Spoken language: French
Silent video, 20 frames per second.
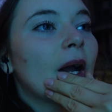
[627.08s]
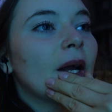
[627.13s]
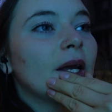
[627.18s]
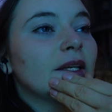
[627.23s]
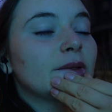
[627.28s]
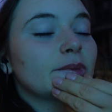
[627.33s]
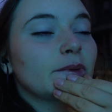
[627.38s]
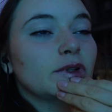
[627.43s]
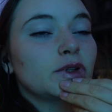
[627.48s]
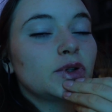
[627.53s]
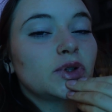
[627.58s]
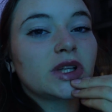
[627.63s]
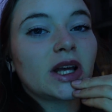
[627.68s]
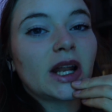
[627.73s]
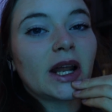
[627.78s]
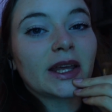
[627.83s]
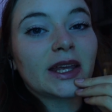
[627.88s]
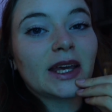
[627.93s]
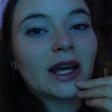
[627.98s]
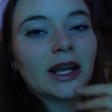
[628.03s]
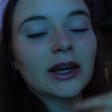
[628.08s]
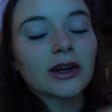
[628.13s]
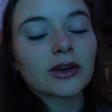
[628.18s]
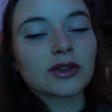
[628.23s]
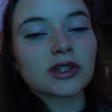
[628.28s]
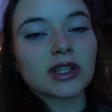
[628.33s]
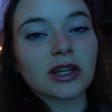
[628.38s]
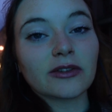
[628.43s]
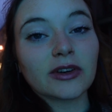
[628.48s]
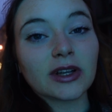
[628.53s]
et je pense juste à la galère
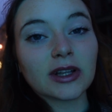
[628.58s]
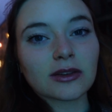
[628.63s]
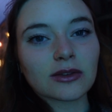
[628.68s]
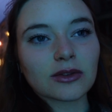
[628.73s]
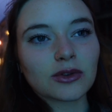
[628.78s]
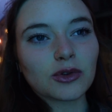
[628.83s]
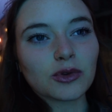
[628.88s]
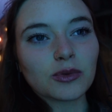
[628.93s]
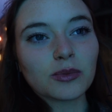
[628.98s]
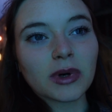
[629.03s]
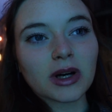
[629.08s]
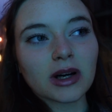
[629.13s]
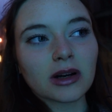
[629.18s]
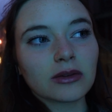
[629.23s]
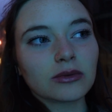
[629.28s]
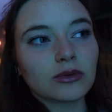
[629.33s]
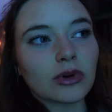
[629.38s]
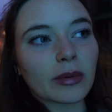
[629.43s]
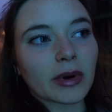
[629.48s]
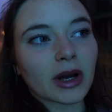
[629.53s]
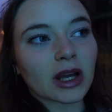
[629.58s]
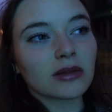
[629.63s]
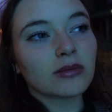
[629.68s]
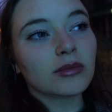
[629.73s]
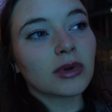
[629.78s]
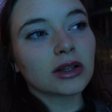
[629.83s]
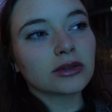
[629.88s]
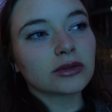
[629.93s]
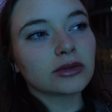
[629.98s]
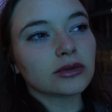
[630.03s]
que ça va être demain ou
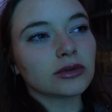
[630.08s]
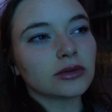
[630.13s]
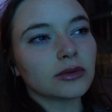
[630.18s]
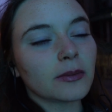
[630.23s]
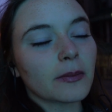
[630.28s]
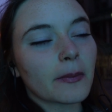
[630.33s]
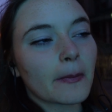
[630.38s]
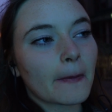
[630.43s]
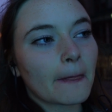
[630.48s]
après-demain de,